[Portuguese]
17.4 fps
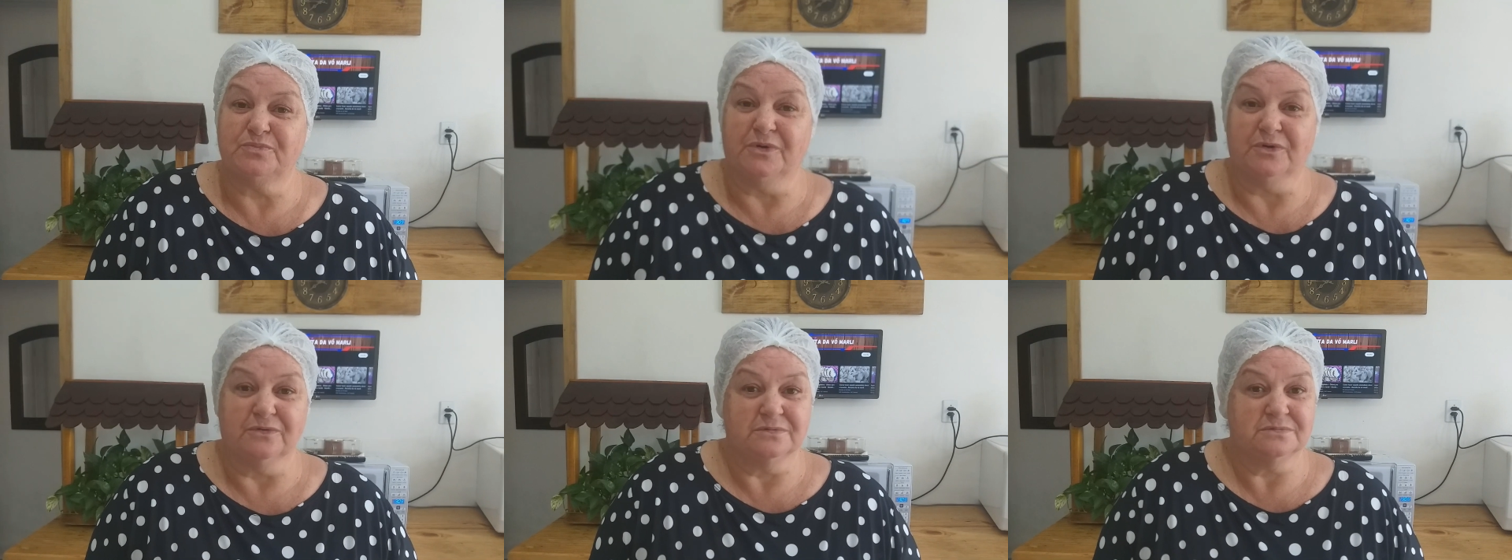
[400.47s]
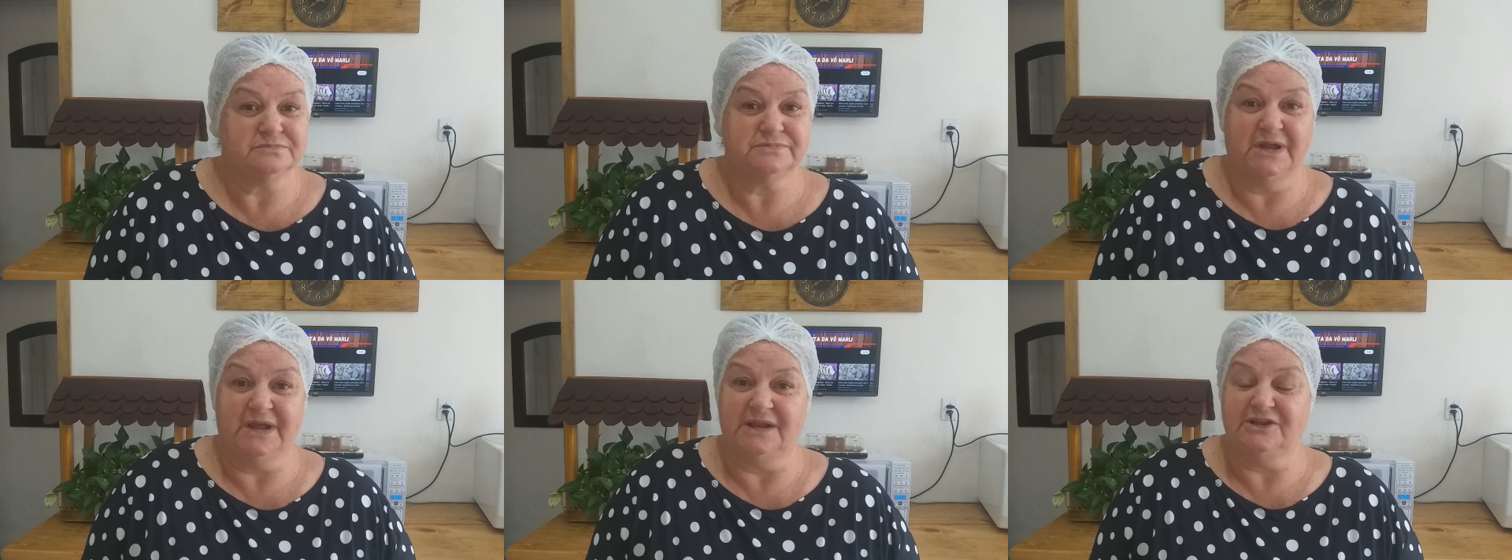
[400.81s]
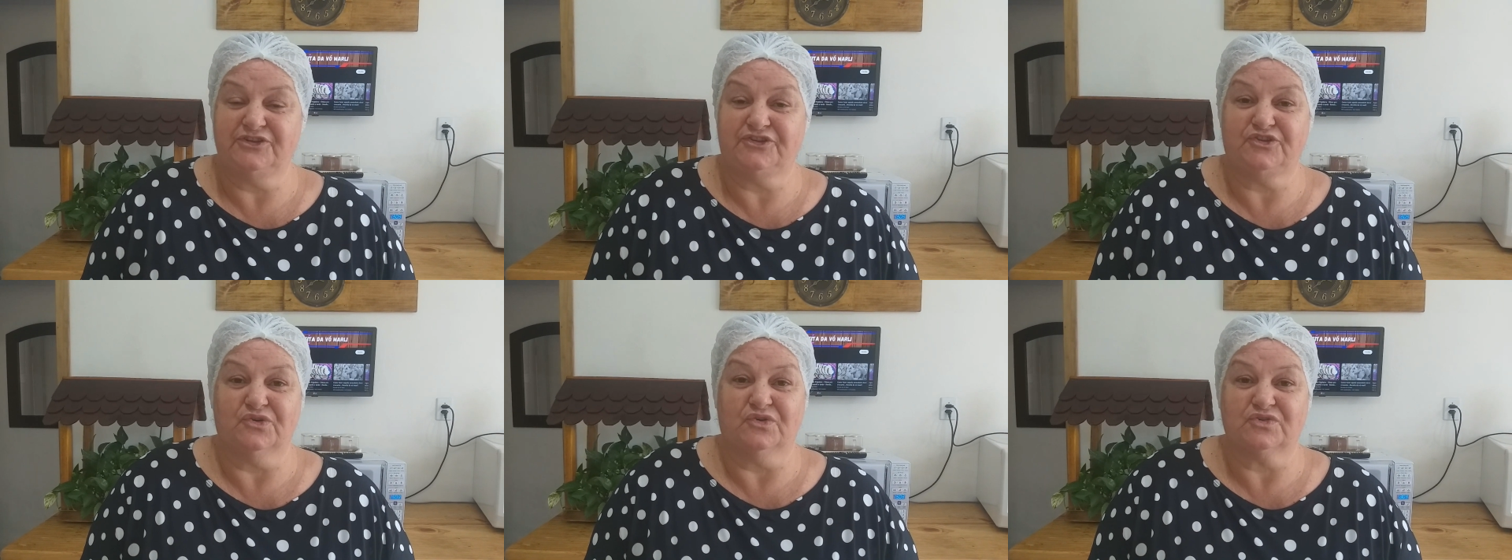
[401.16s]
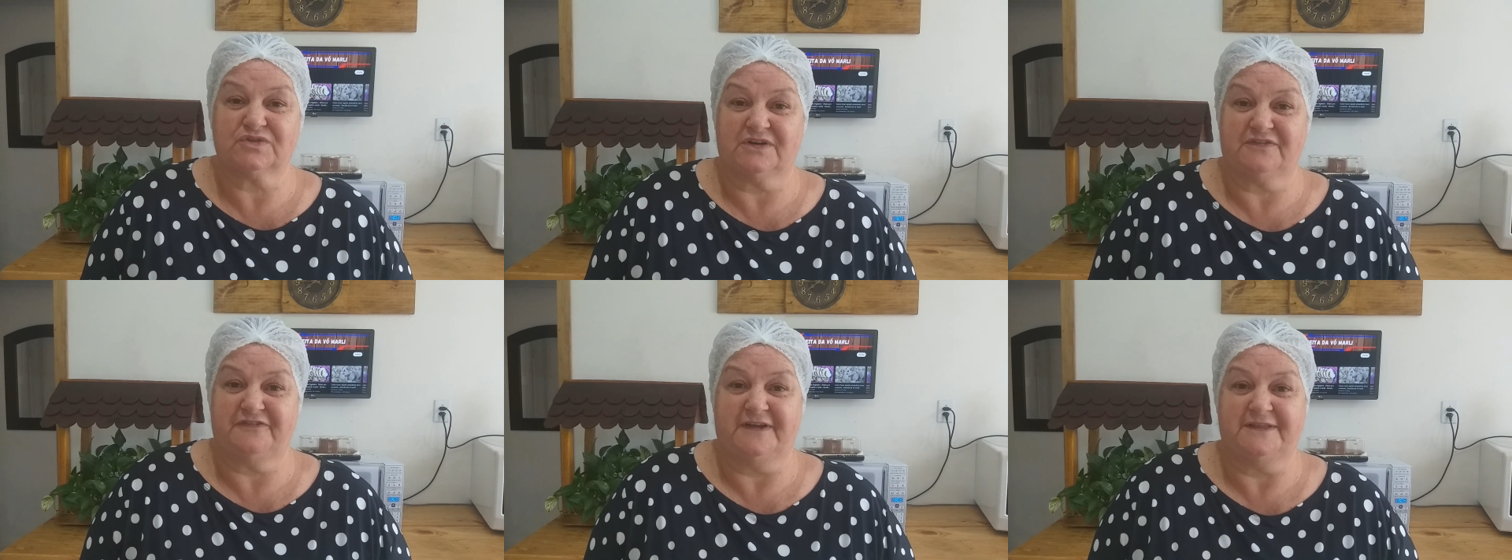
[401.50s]
meu delicioso
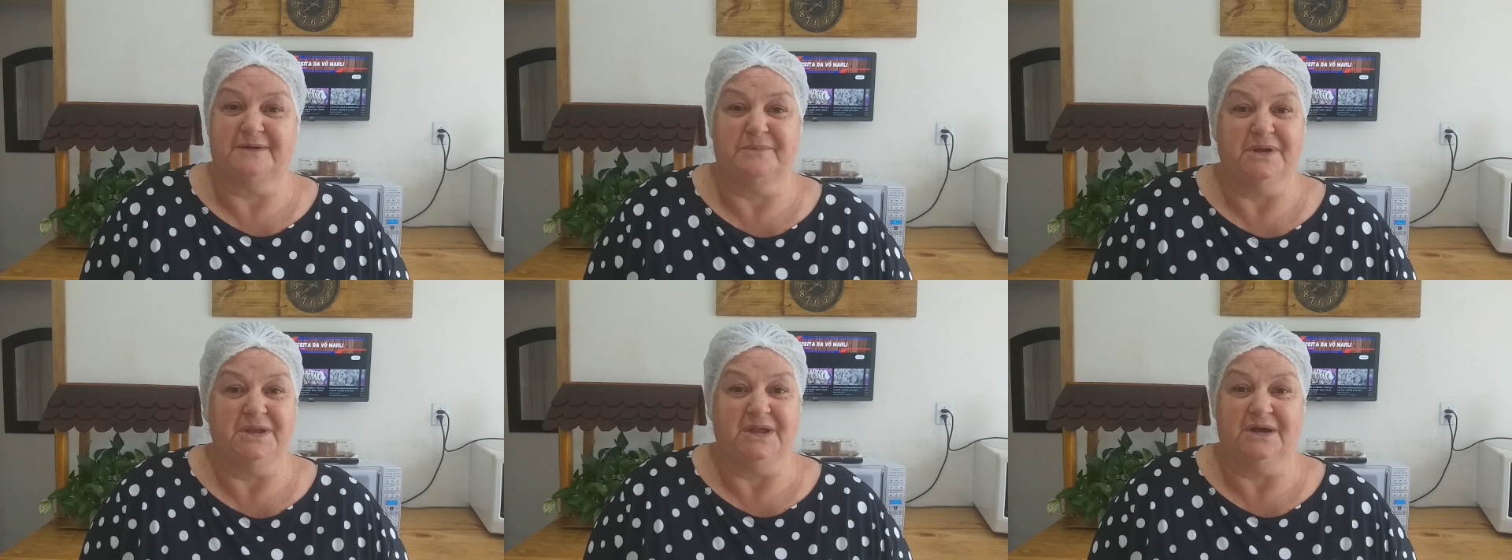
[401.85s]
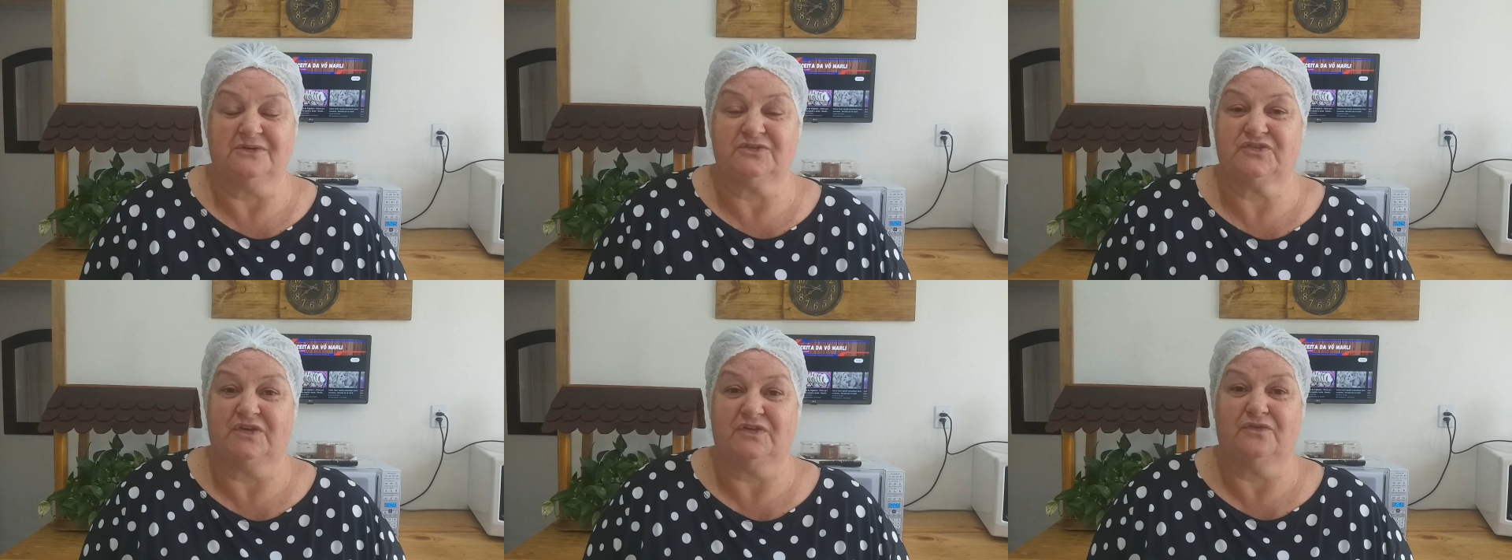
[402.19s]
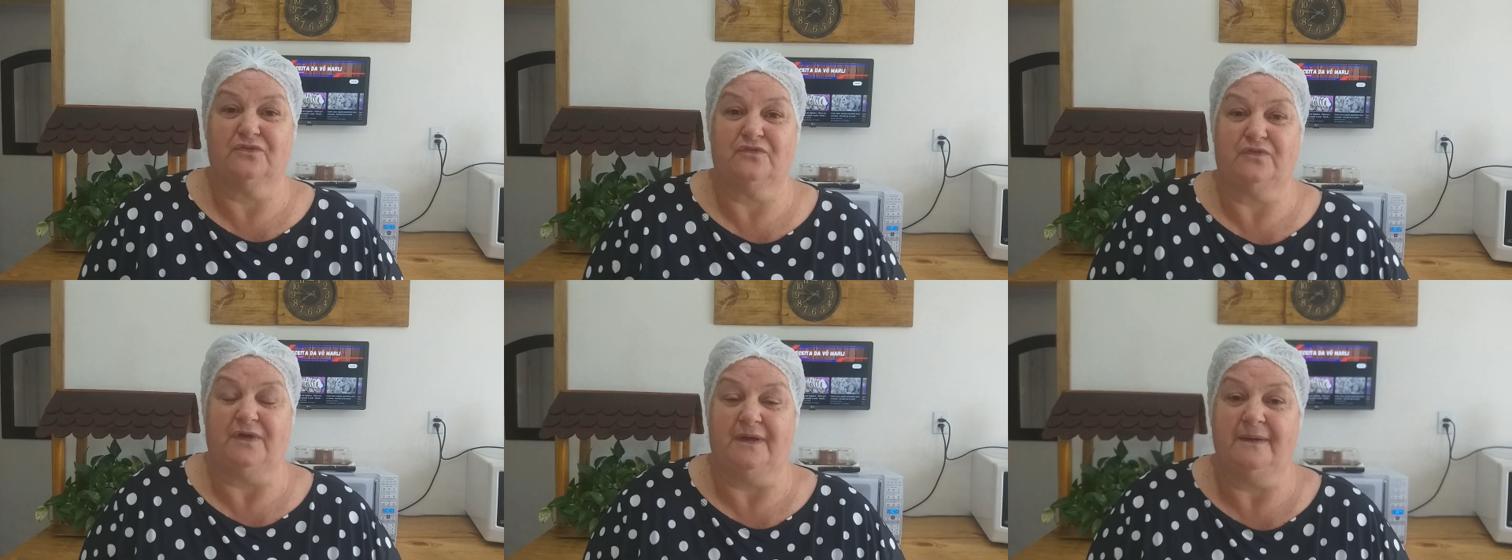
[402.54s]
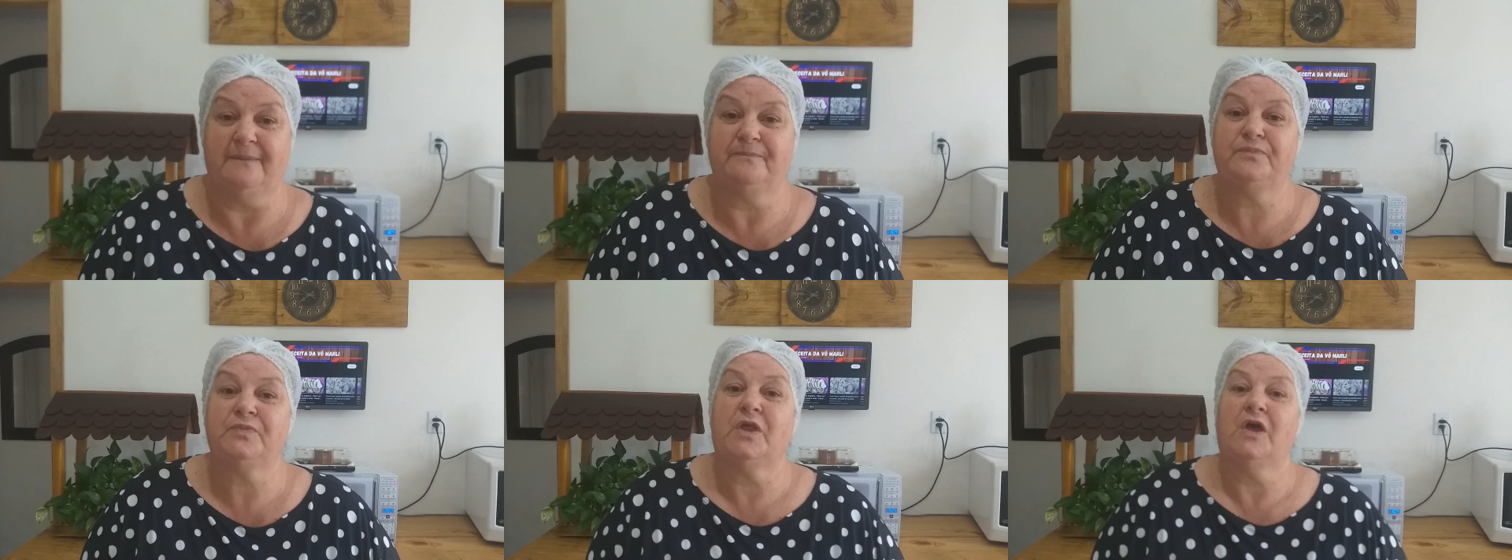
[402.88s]
café da manhã que vocês vão ver.